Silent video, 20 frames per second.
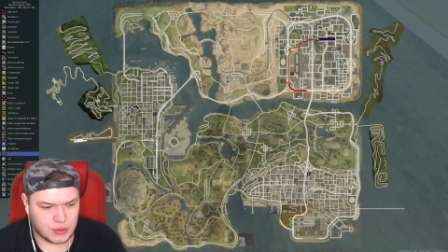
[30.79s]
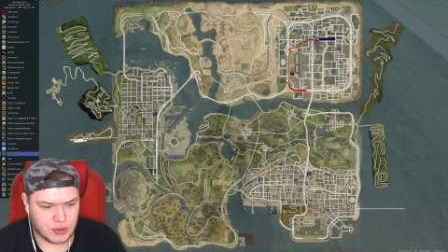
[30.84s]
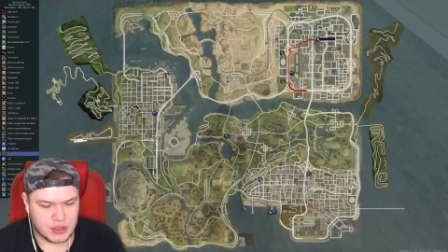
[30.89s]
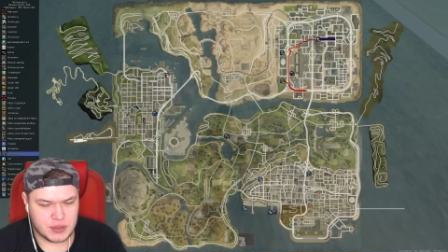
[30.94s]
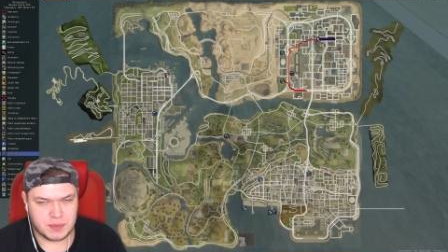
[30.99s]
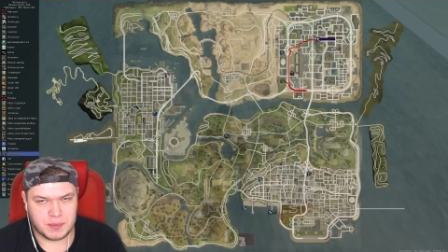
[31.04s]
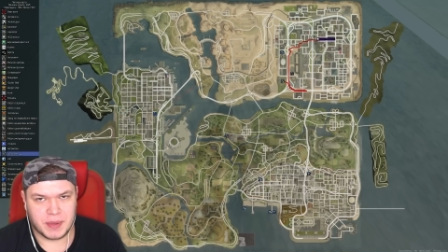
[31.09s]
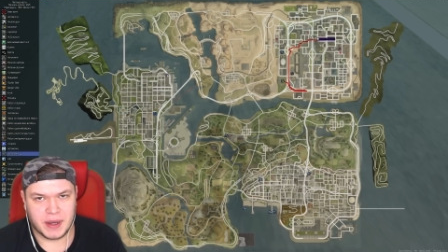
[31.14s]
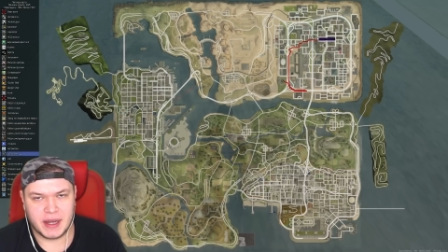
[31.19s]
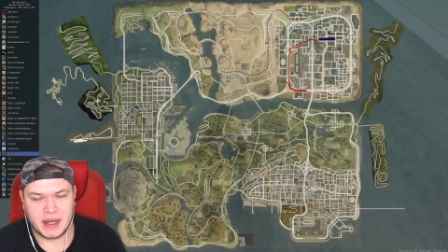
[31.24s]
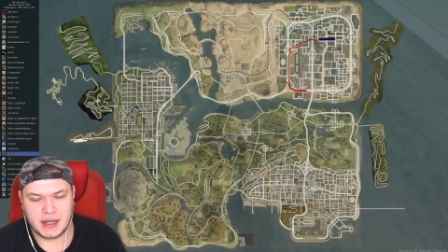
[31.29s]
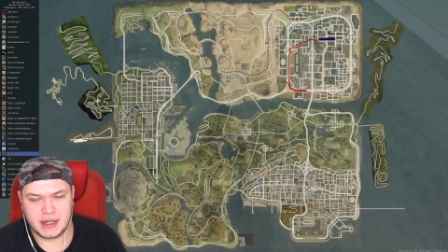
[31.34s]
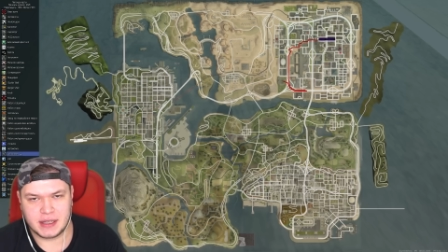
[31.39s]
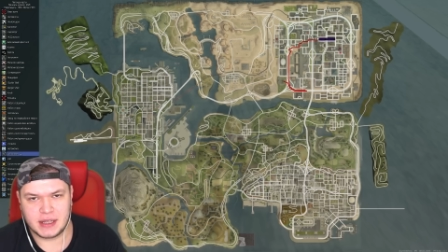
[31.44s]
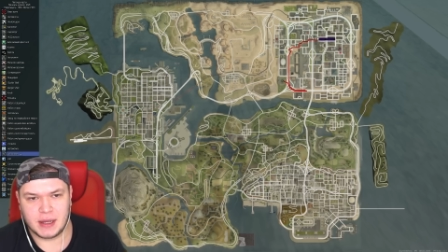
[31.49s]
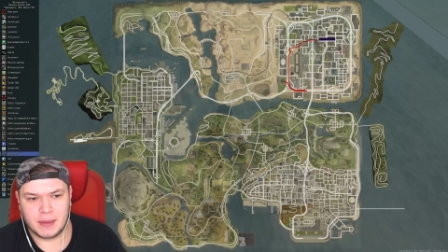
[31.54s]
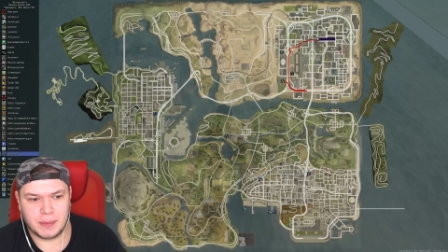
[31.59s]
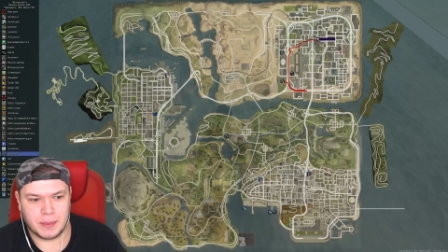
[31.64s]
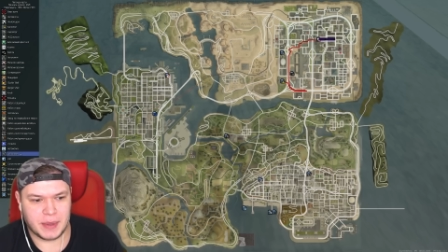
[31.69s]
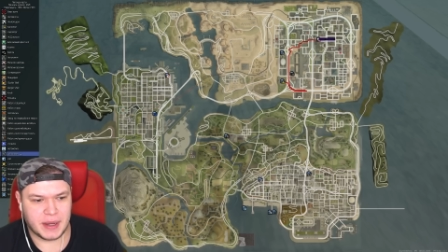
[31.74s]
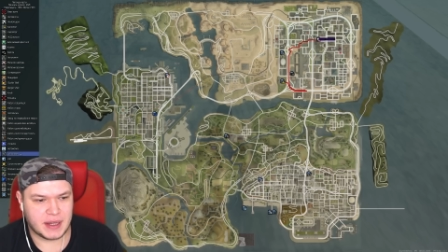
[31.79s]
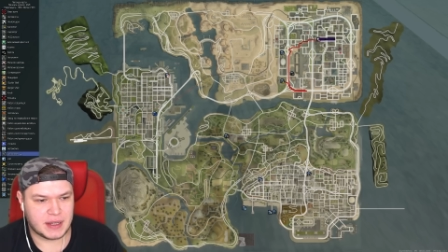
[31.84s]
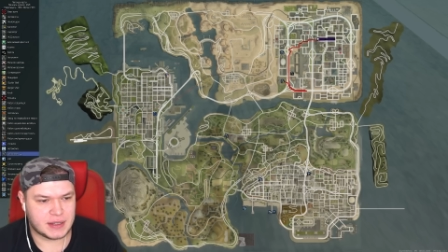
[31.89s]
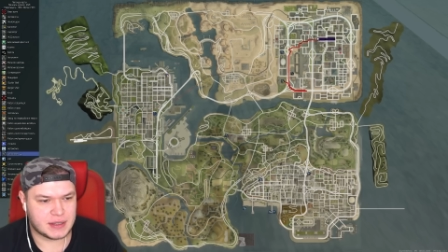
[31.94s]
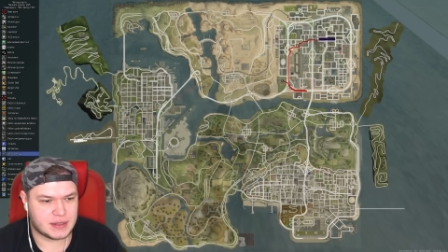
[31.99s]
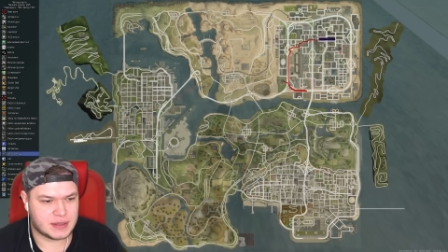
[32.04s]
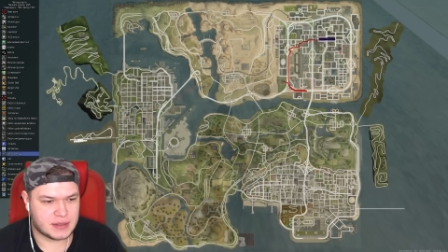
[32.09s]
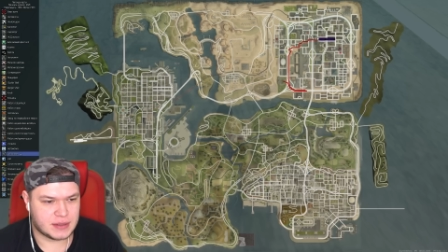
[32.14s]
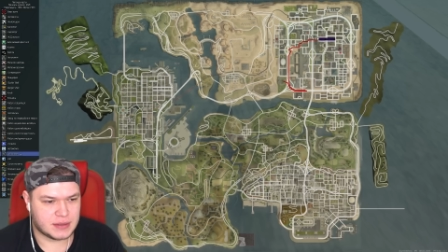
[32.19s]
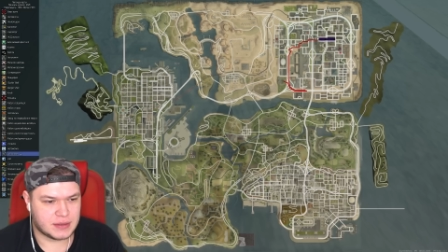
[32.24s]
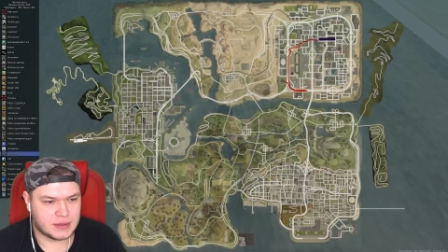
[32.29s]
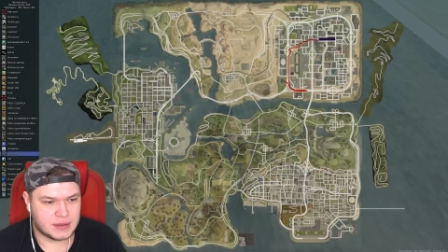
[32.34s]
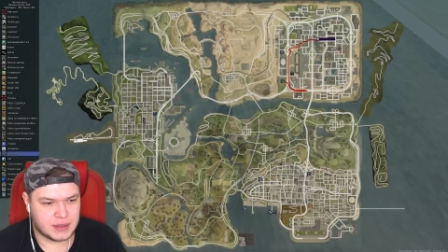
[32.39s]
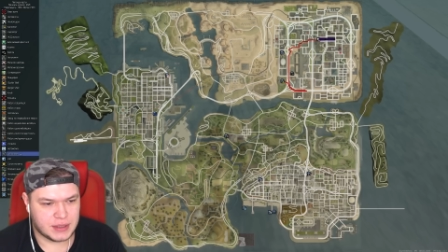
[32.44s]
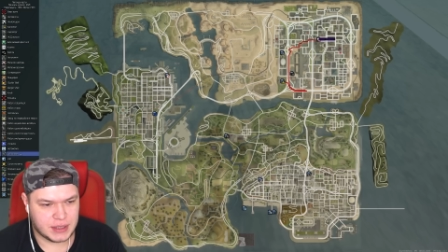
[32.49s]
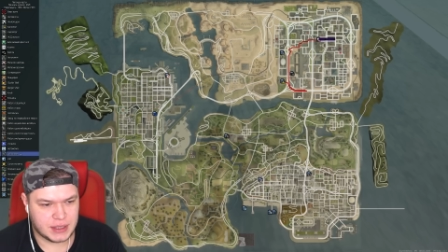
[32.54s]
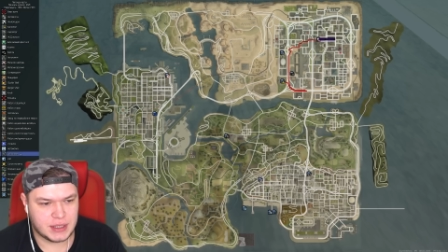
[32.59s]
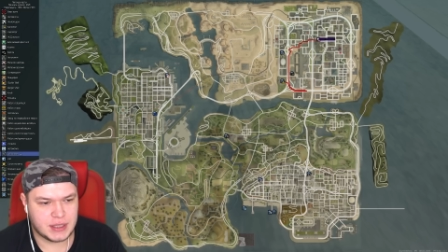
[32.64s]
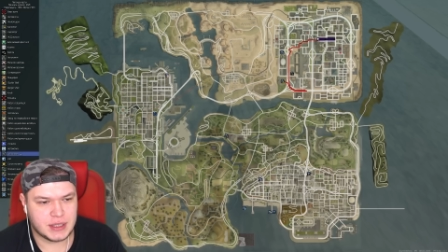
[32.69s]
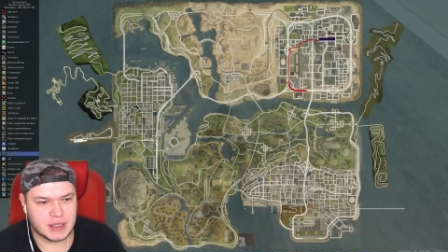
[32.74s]
то есть Бэха, там, Мерс э,
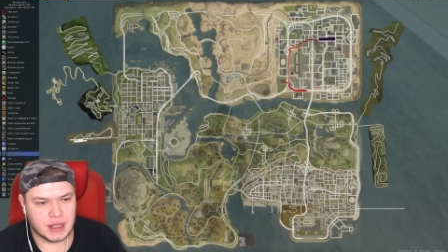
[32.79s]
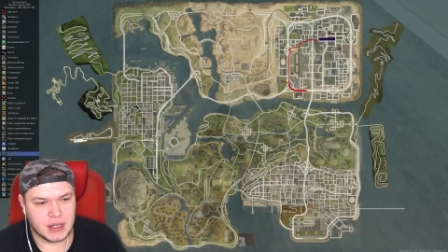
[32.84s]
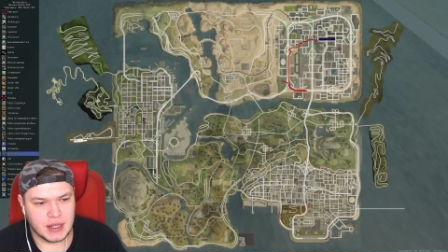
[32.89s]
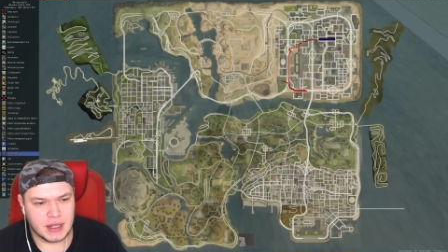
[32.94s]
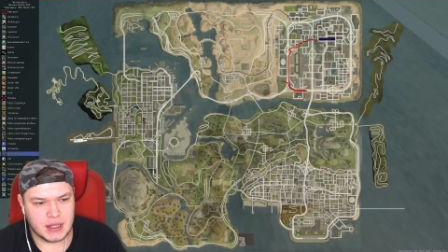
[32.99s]
и,